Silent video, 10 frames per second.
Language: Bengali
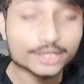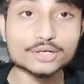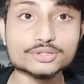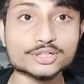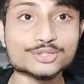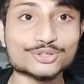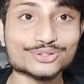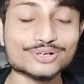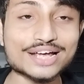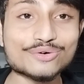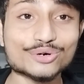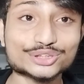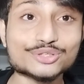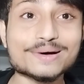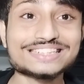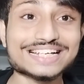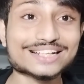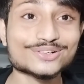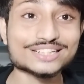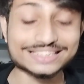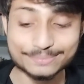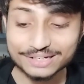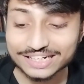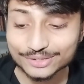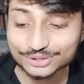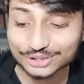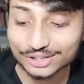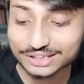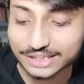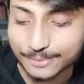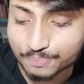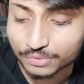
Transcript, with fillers: কেউ যেন যন্ত্রণায় কষ্ট পাচ্ছে এক ধরনের সিমিলির ইউজ করা হয়েছে